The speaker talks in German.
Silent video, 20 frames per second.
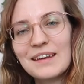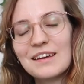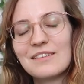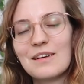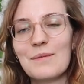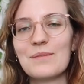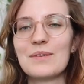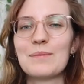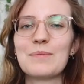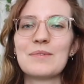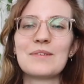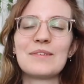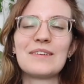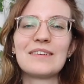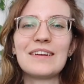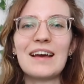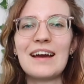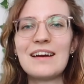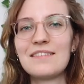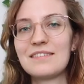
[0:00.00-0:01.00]
Wir haben
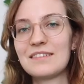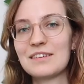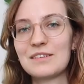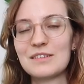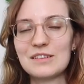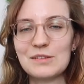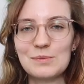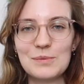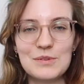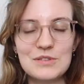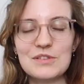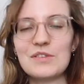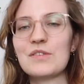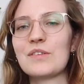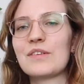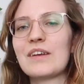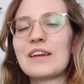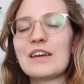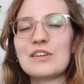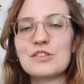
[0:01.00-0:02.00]
17.30 Uhr und ich bin schon
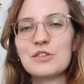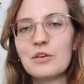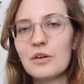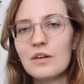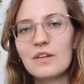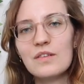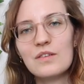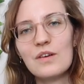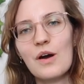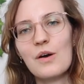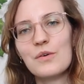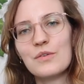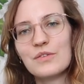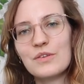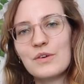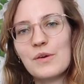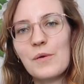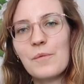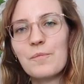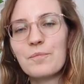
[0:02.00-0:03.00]
seit einer Stunde zu
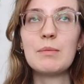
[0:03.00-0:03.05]
Hause.